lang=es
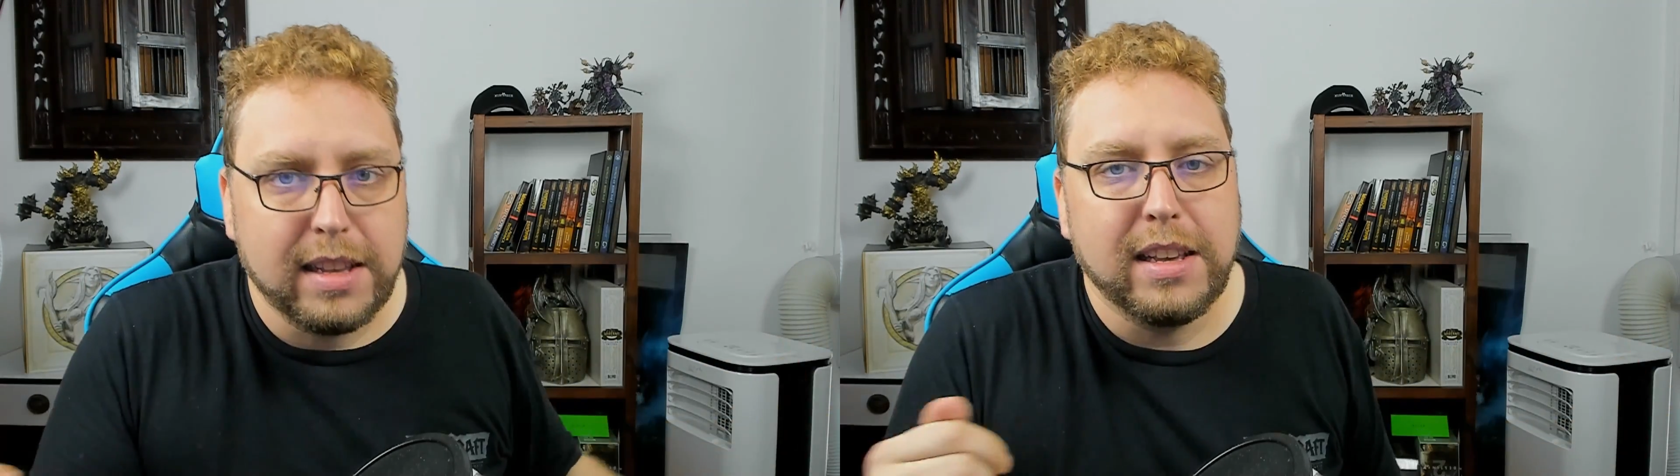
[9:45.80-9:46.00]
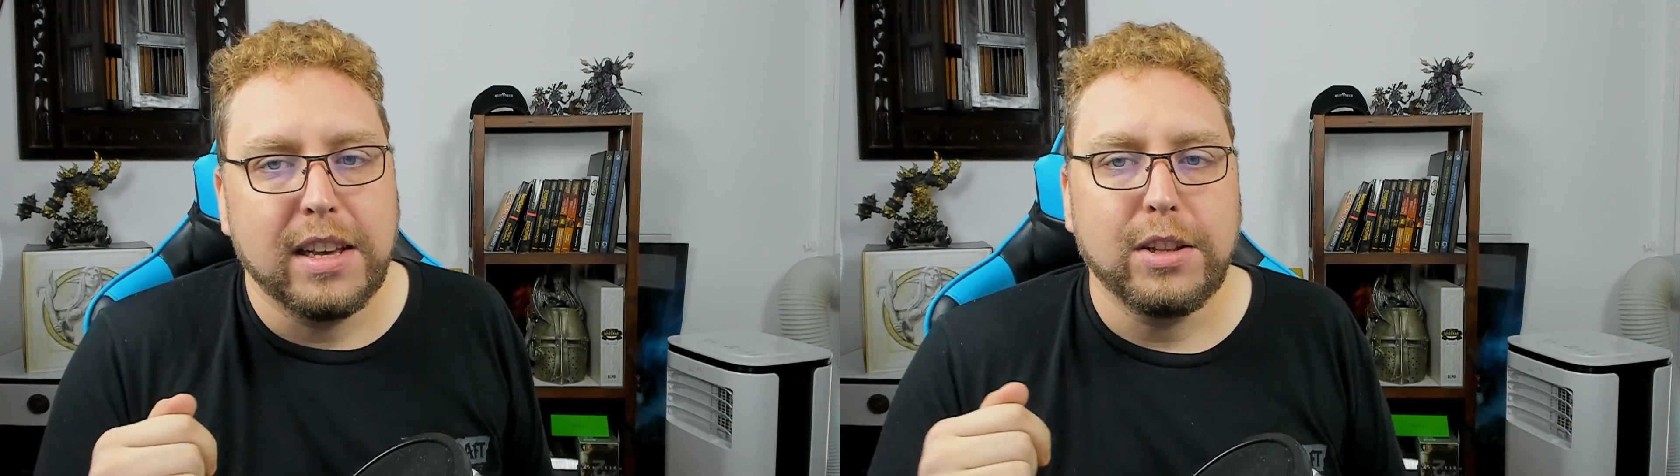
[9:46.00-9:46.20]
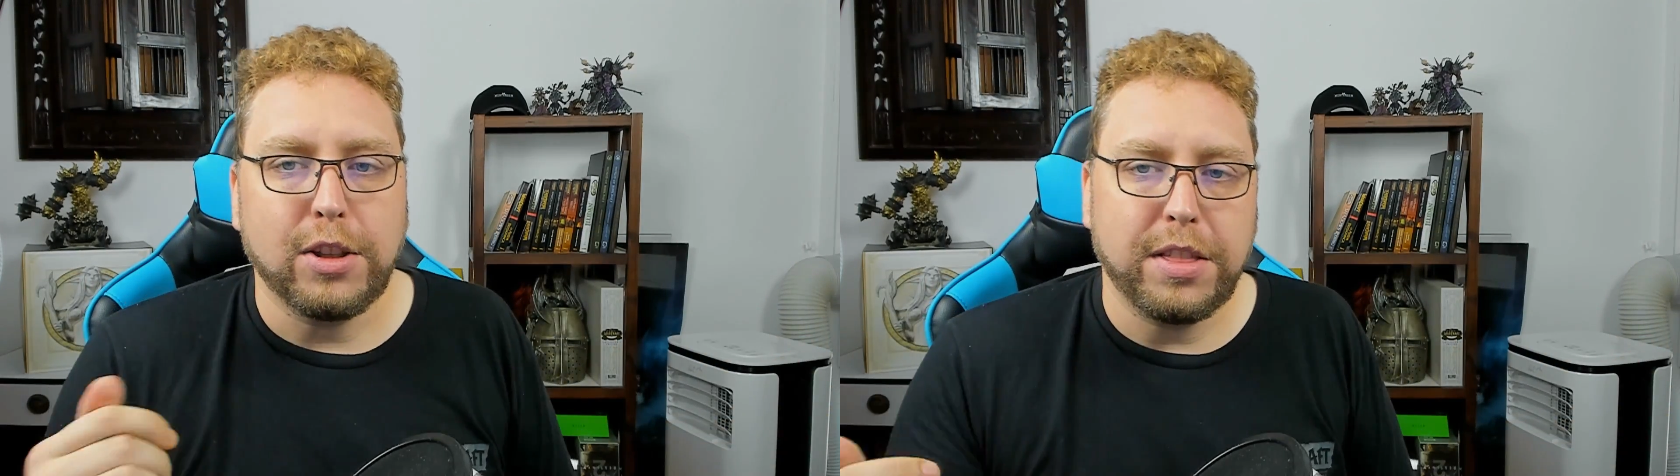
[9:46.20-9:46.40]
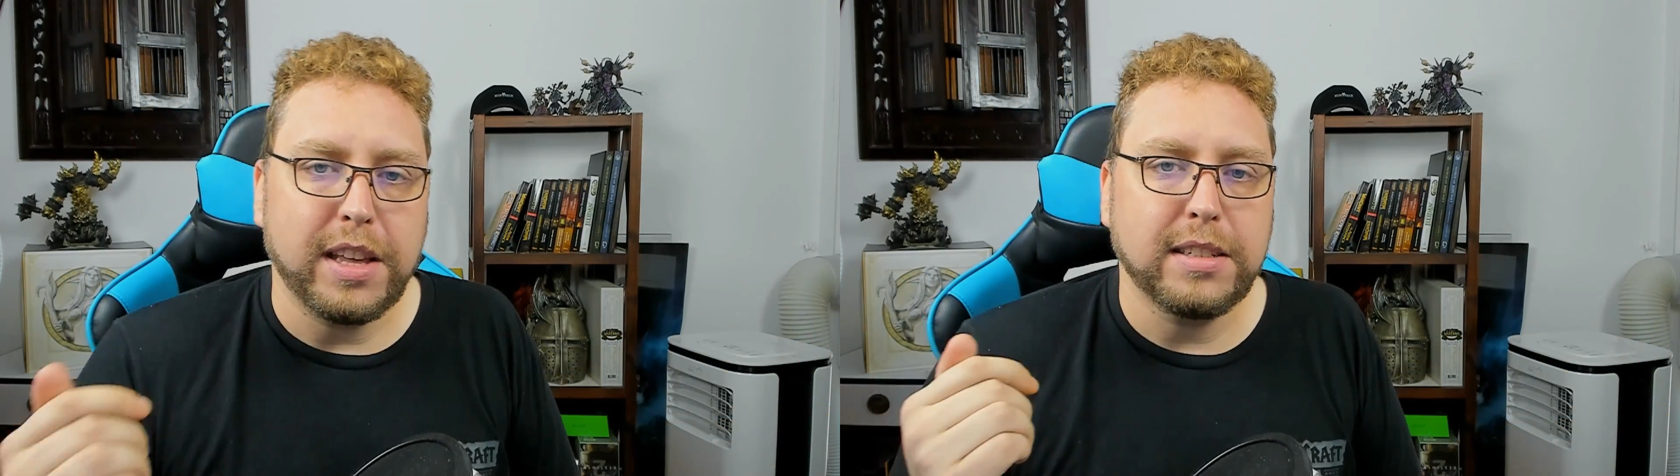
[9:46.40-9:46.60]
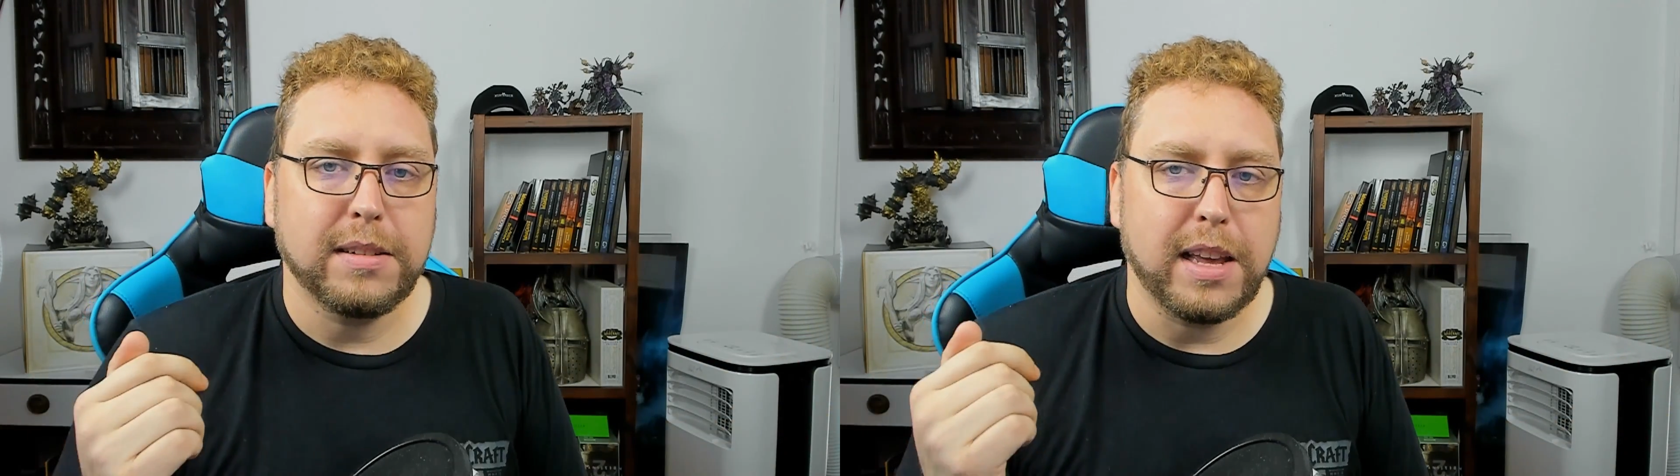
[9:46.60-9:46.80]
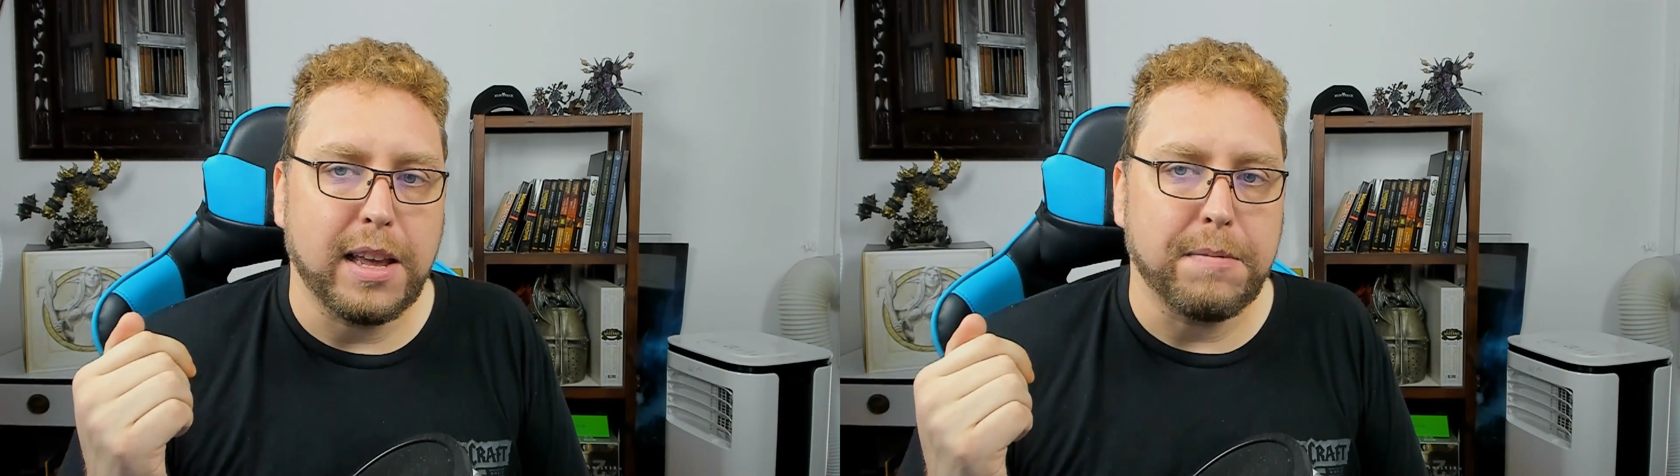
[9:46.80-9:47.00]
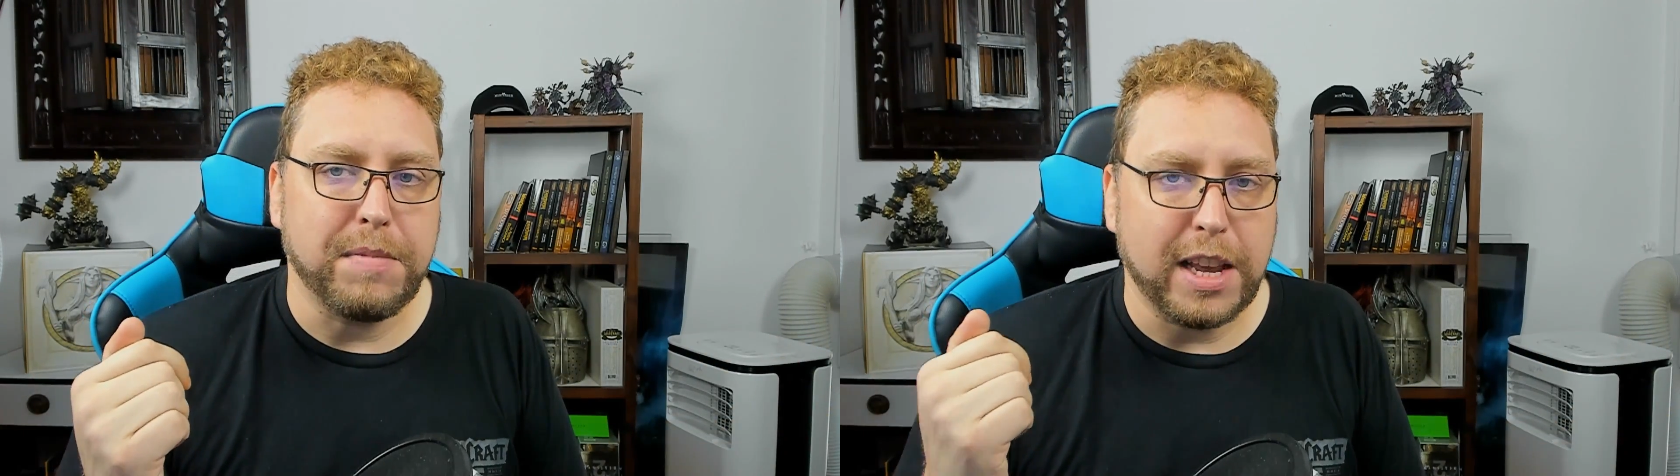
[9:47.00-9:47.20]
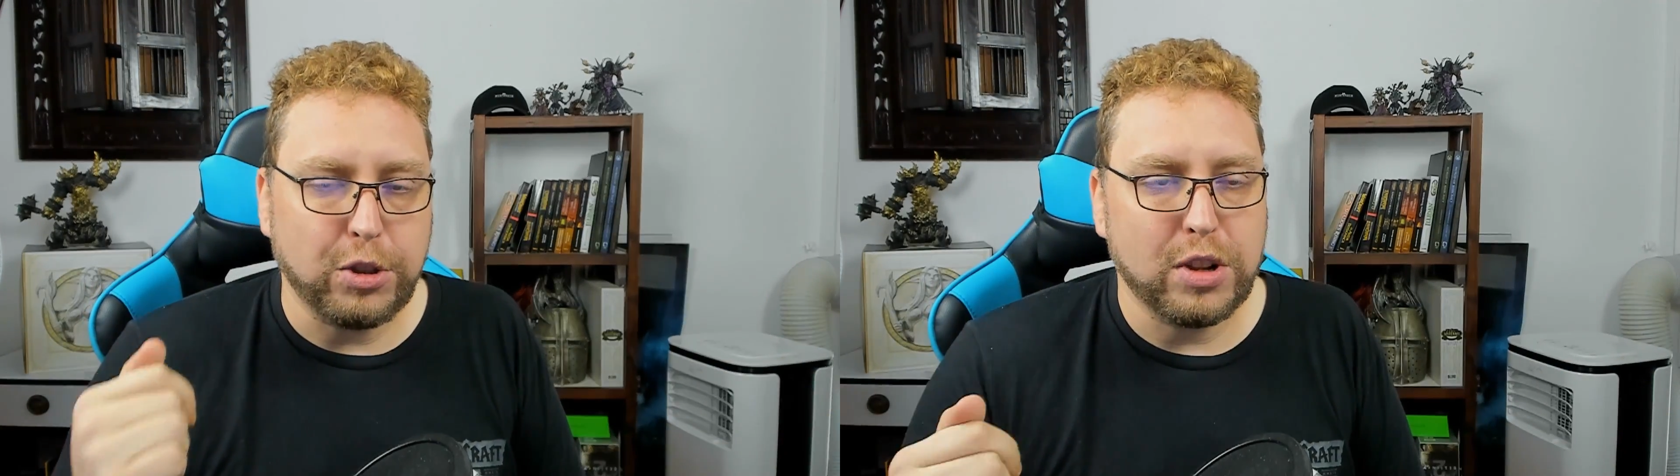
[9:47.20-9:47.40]
Entonces, eh,
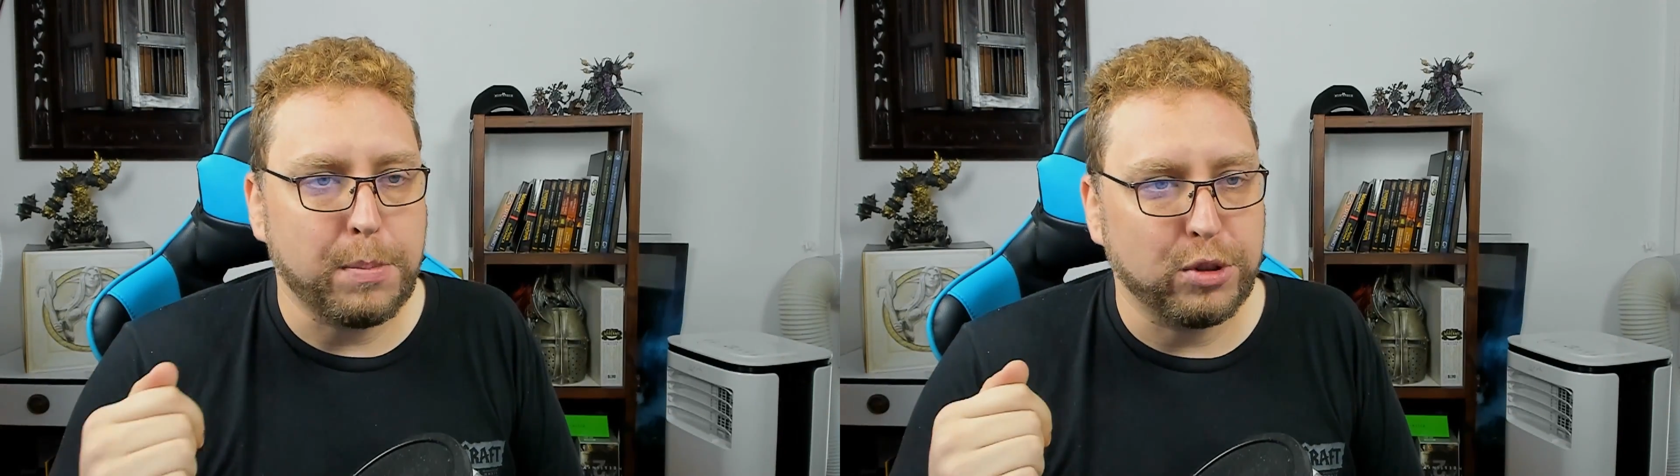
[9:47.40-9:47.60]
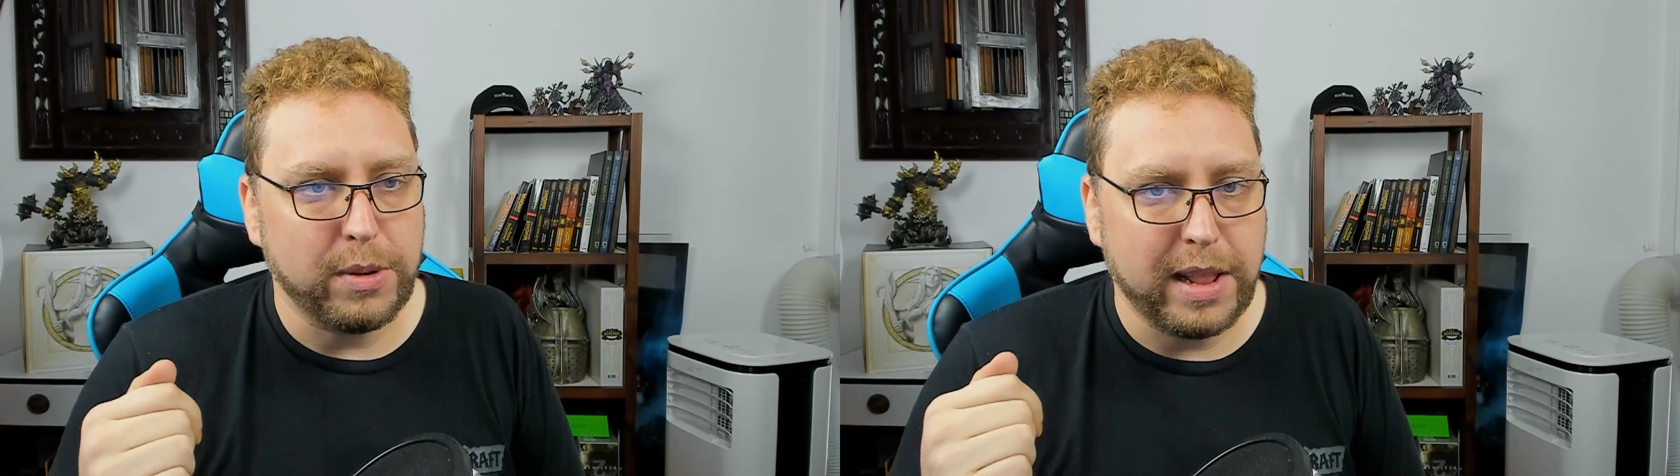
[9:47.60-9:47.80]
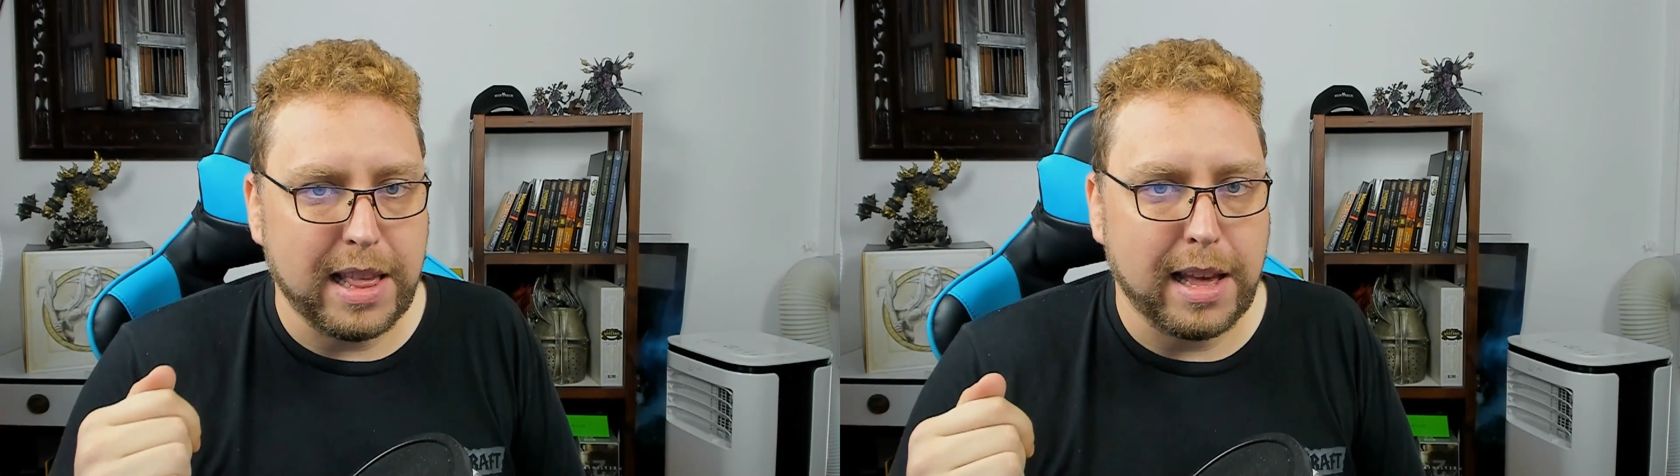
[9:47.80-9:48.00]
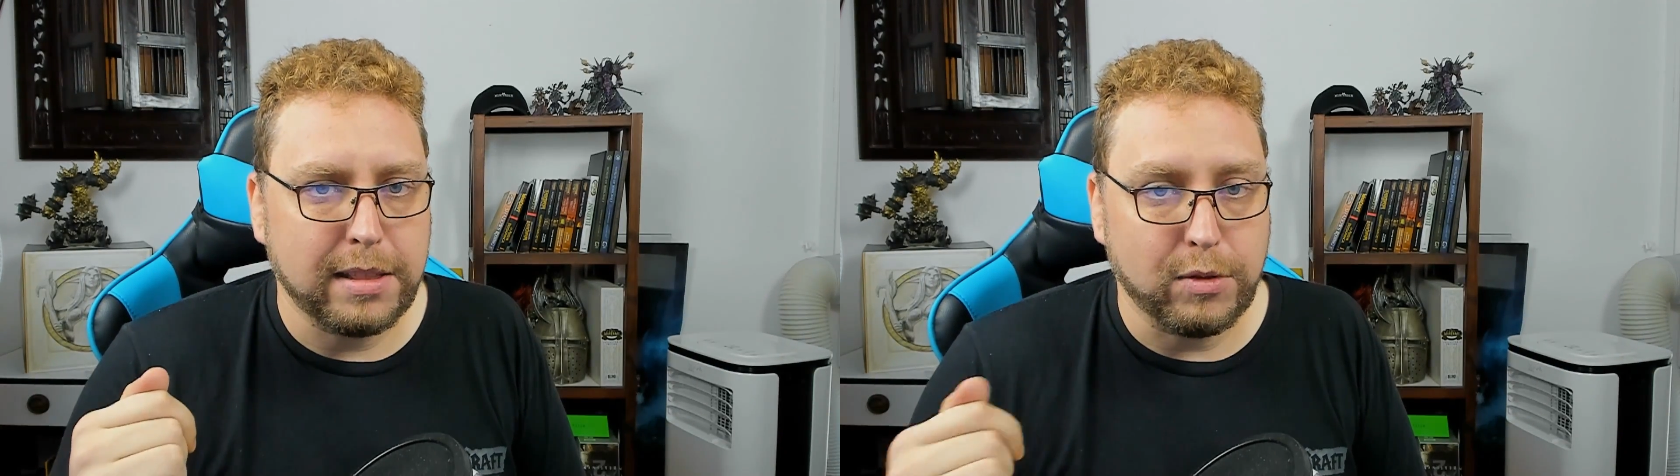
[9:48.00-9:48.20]
esto es una posibilidad,